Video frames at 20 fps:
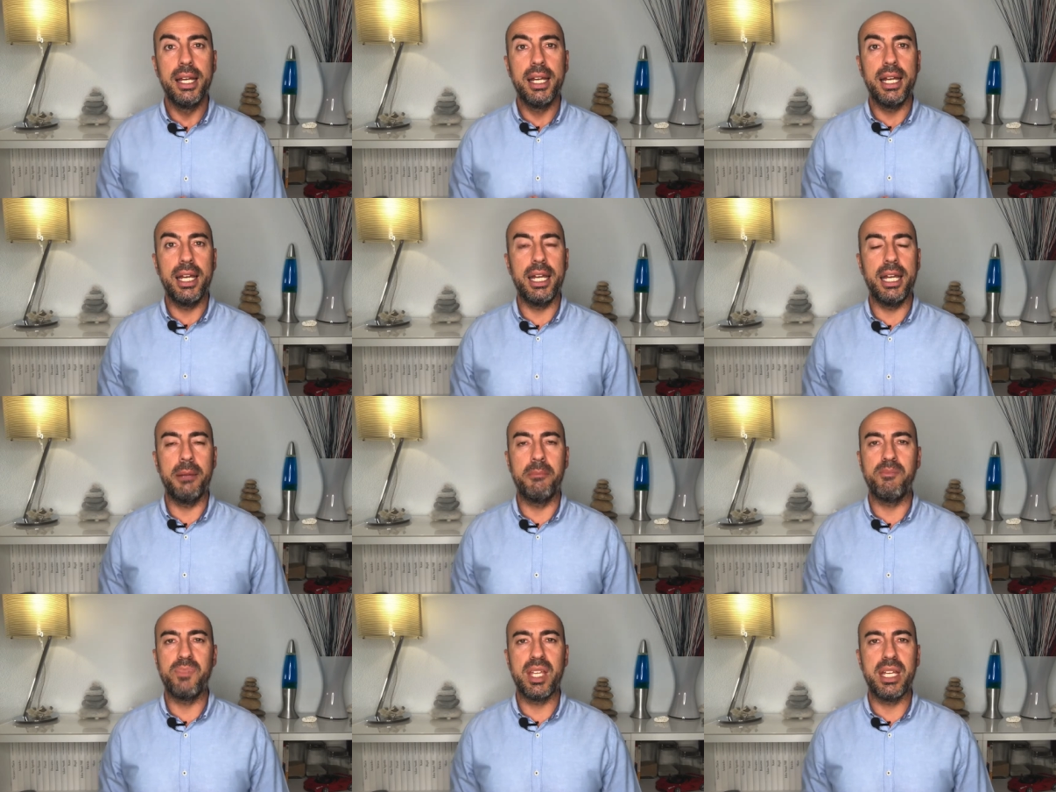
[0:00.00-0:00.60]

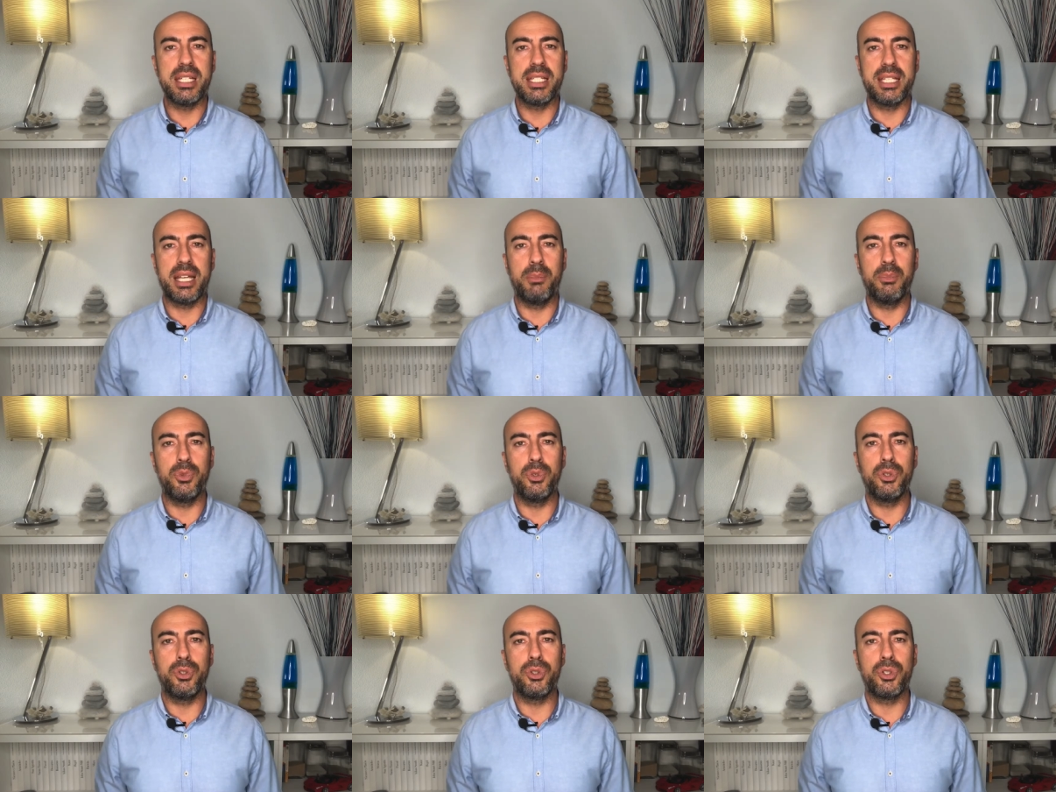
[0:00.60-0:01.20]
Em,
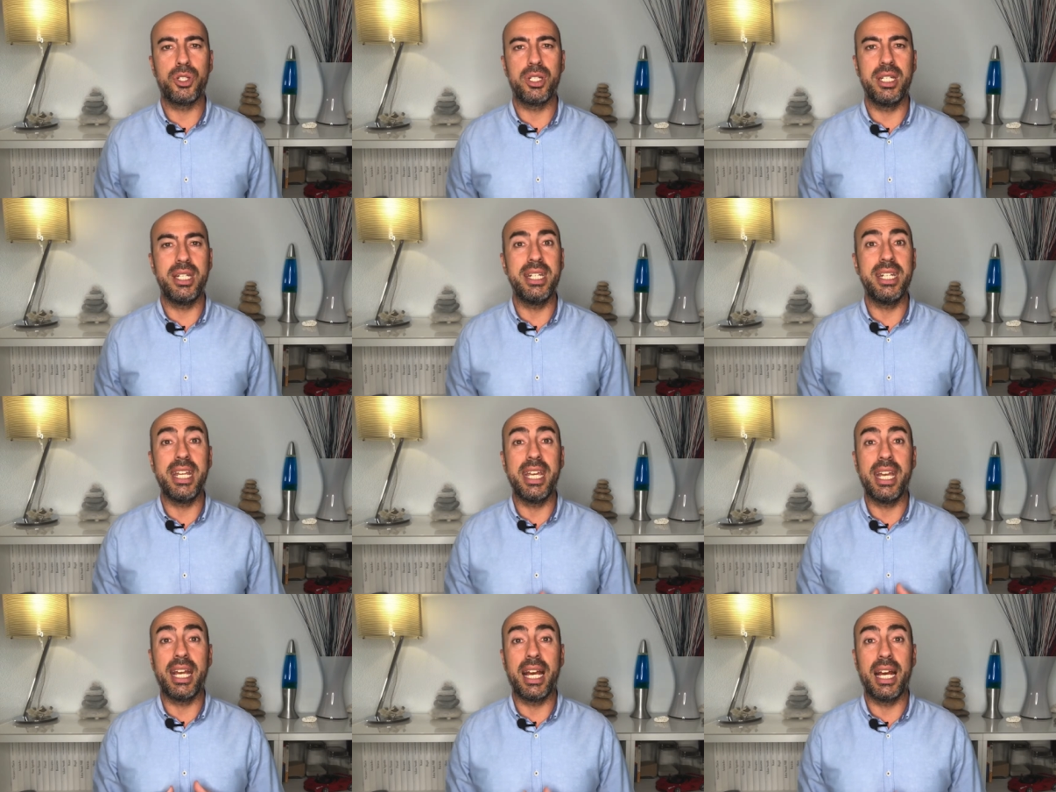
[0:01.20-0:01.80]
estamos
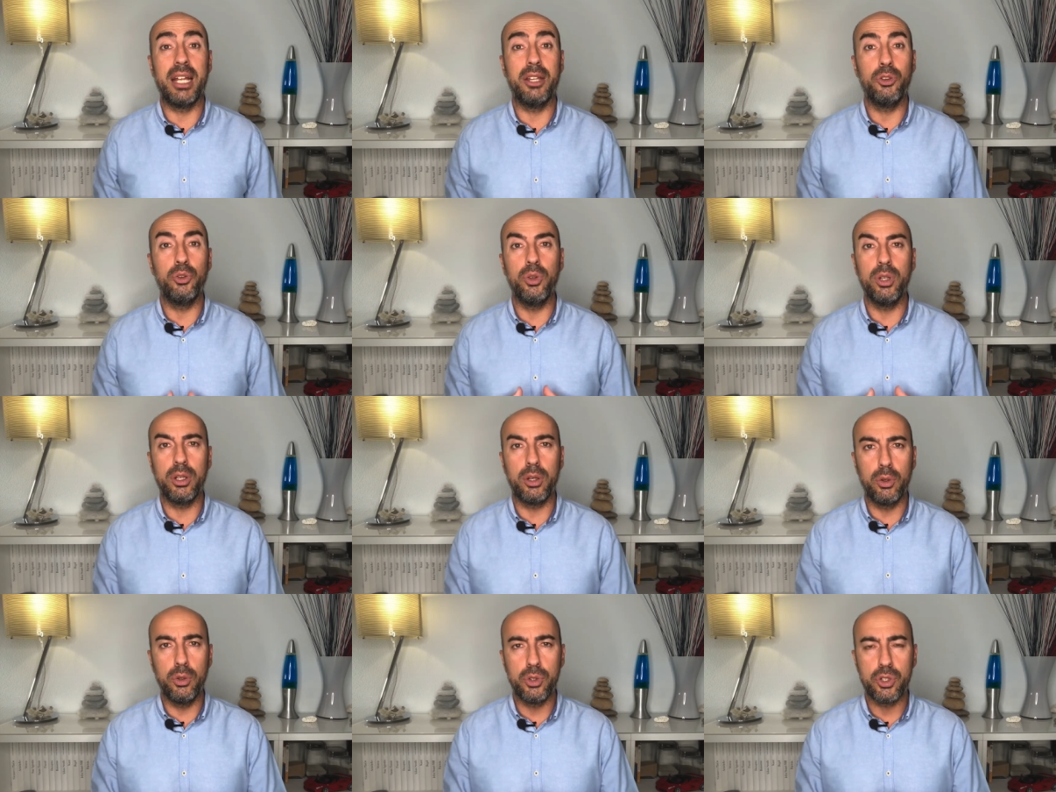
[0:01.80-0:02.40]
negando
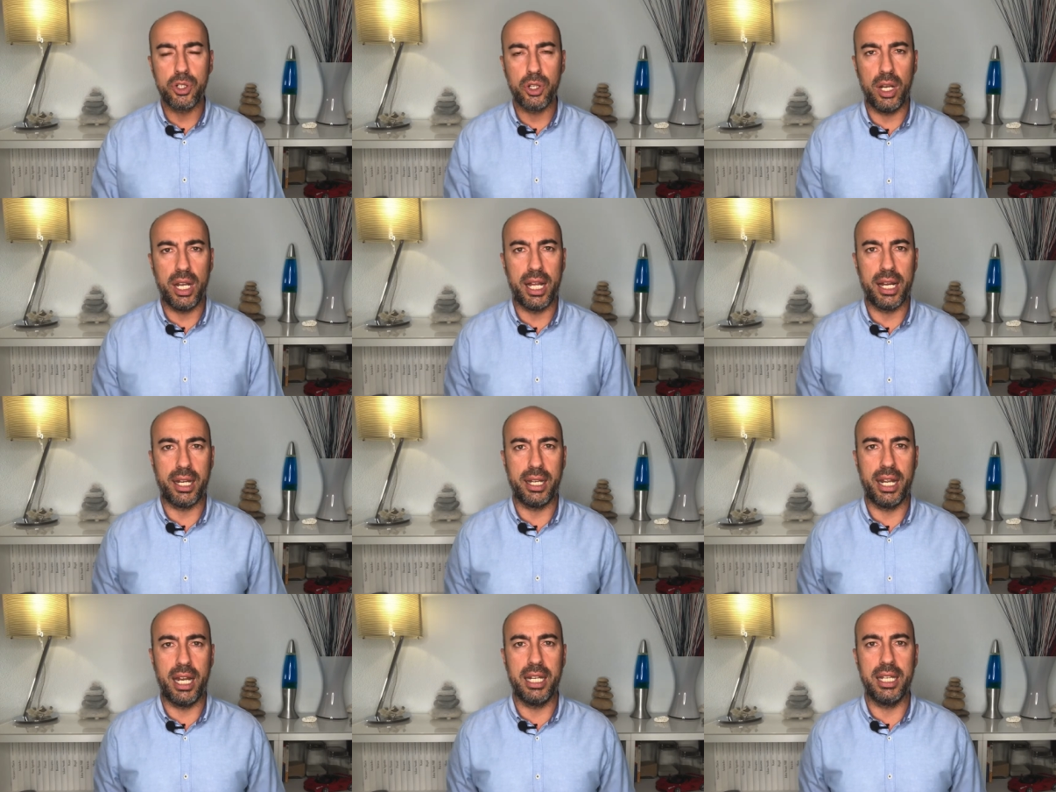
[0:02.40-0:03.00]
incluso la
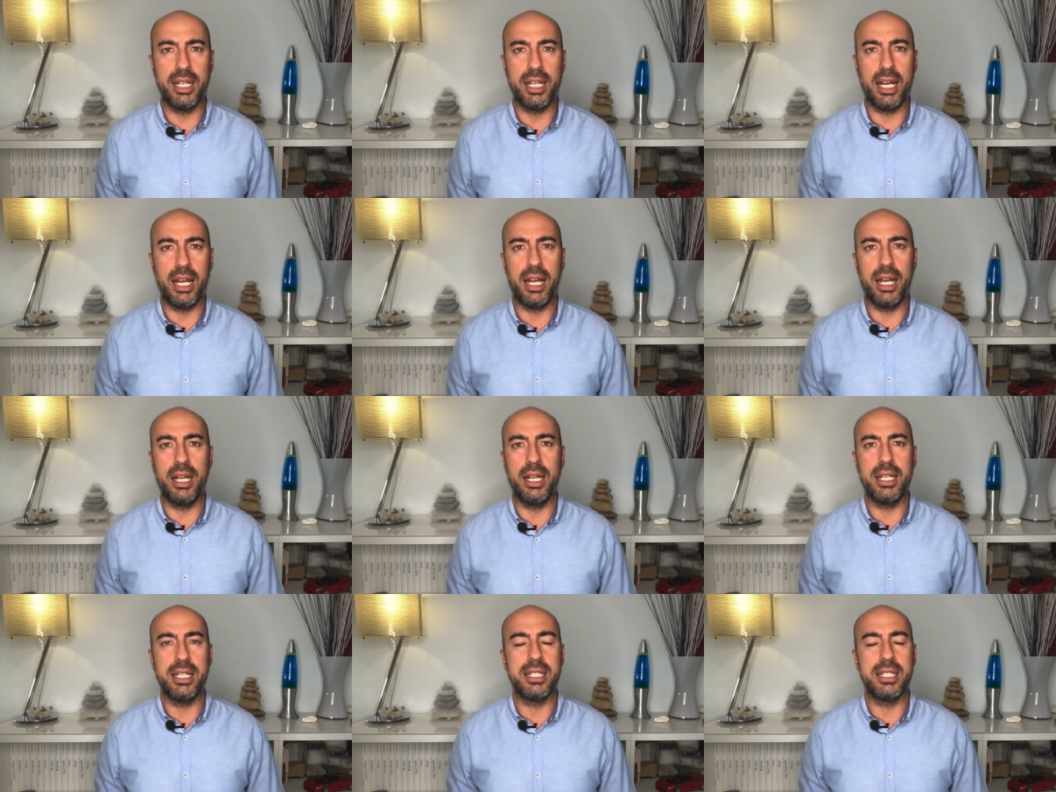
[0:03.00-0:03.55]
realidad.